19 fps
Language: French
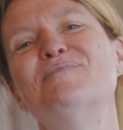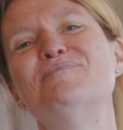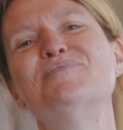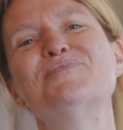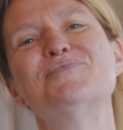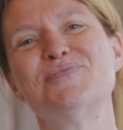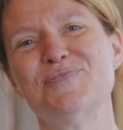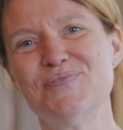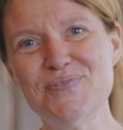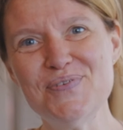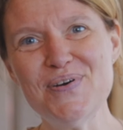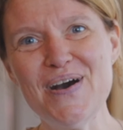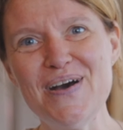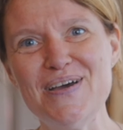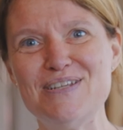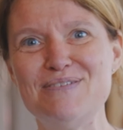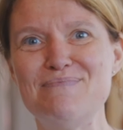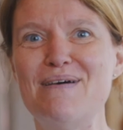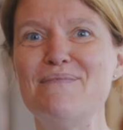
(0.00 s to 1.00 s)
Bonjour,
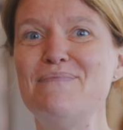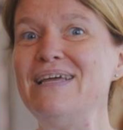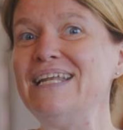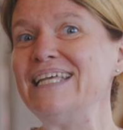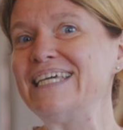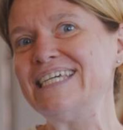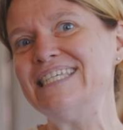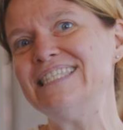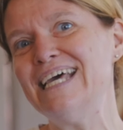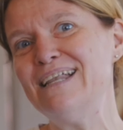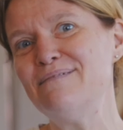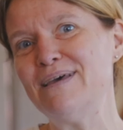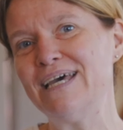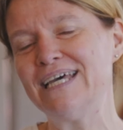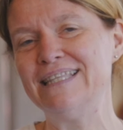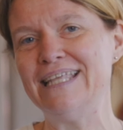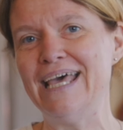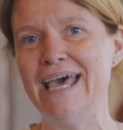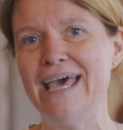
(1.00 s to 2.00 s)
je m'appelle Christelle
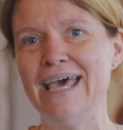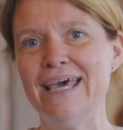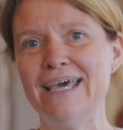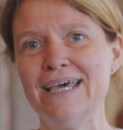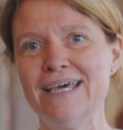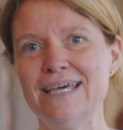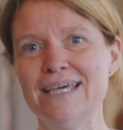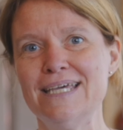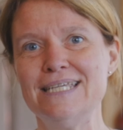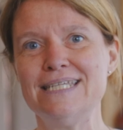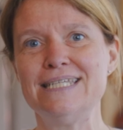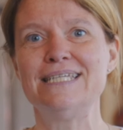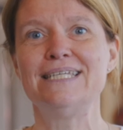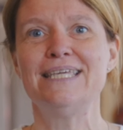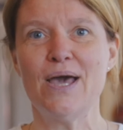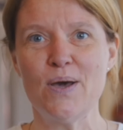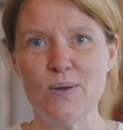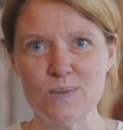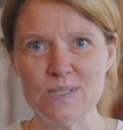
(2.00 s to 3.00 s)
Martard,
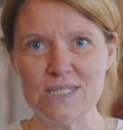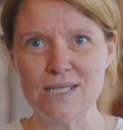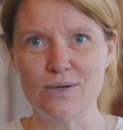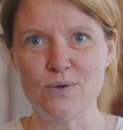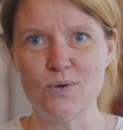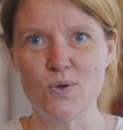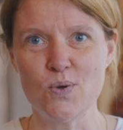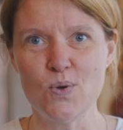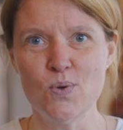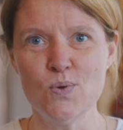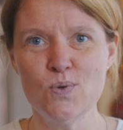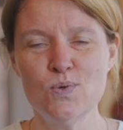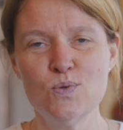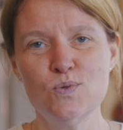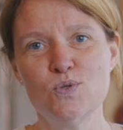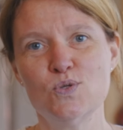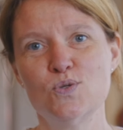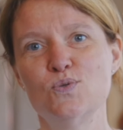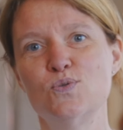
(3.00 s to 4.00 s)
j'ai 45 ans,
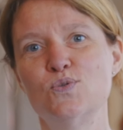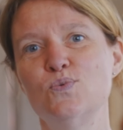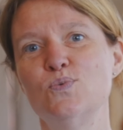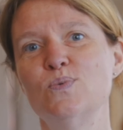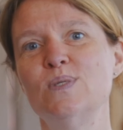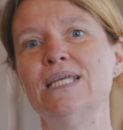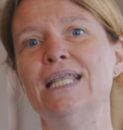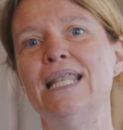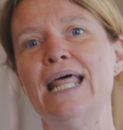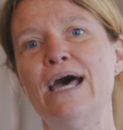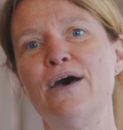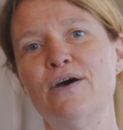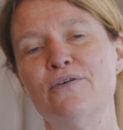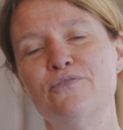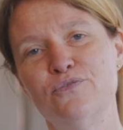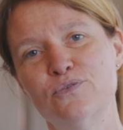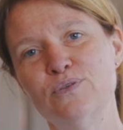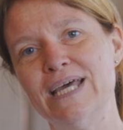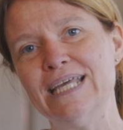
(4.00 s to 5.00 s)
je suis
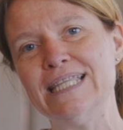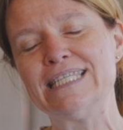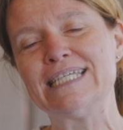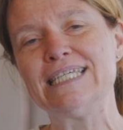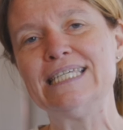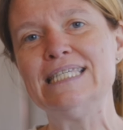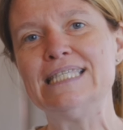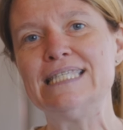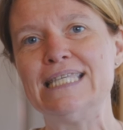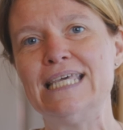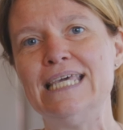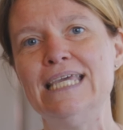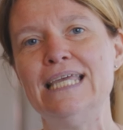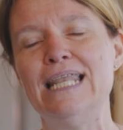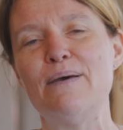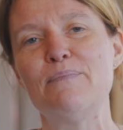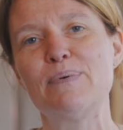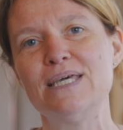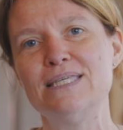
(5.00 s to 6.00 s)
la fondatrice
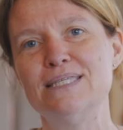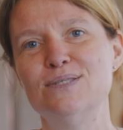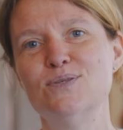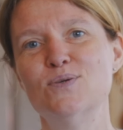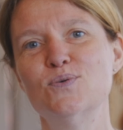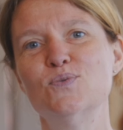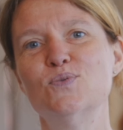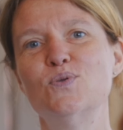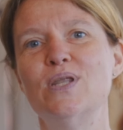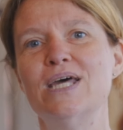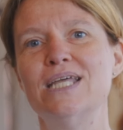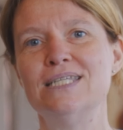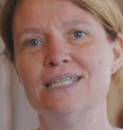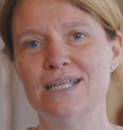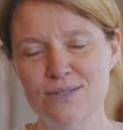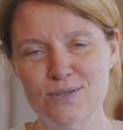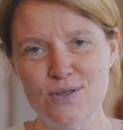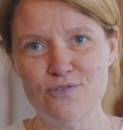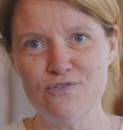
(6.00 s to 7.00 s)
et la présidente de la
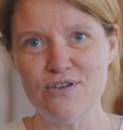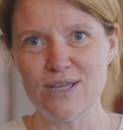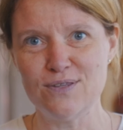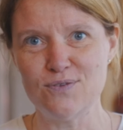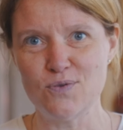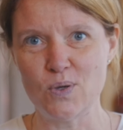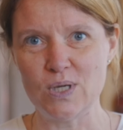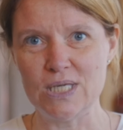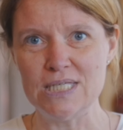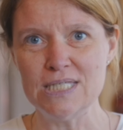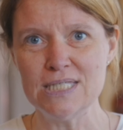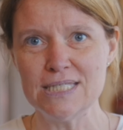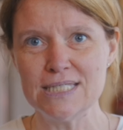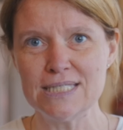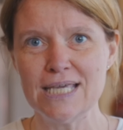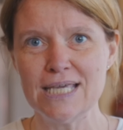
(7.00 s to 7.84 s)
Gentle Factory.